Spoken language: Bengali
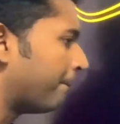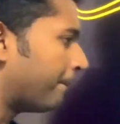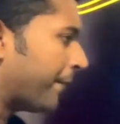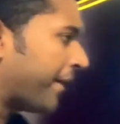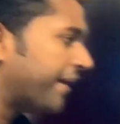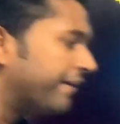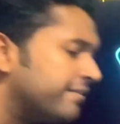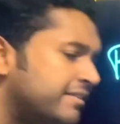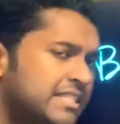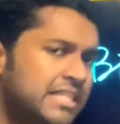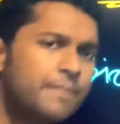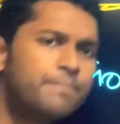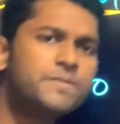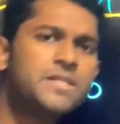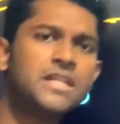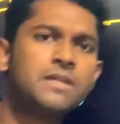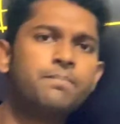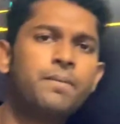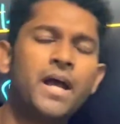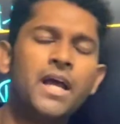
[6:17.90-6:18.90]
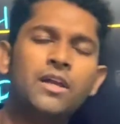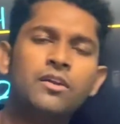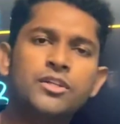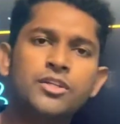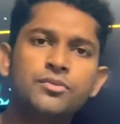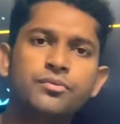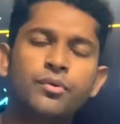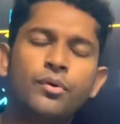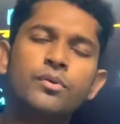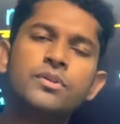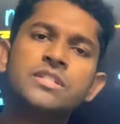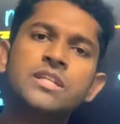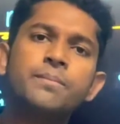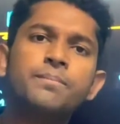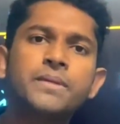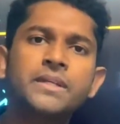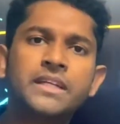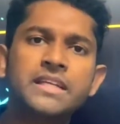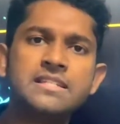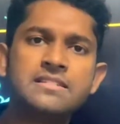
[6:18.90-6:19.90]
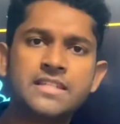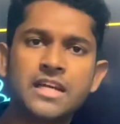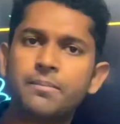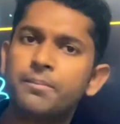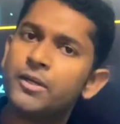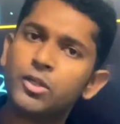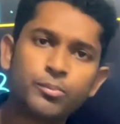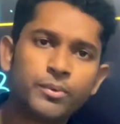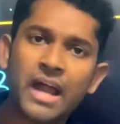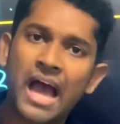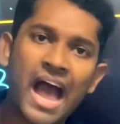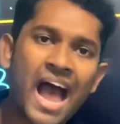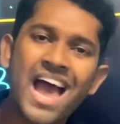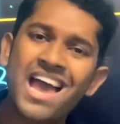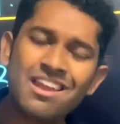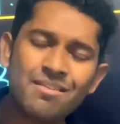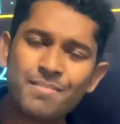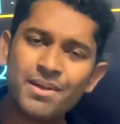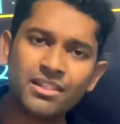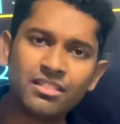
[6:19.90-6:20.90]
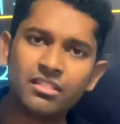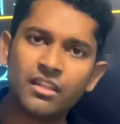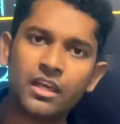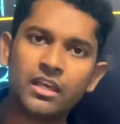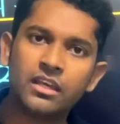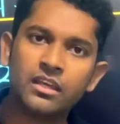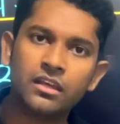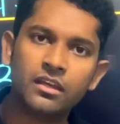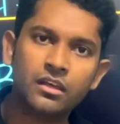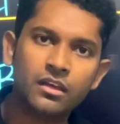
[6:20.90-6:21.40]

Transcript: মেন সাবজেক্ট বায়োলজি ফোর্থ সাবজেক্ট স্টেটমেন্ট তোমার হায়ার ম্যাথ নাই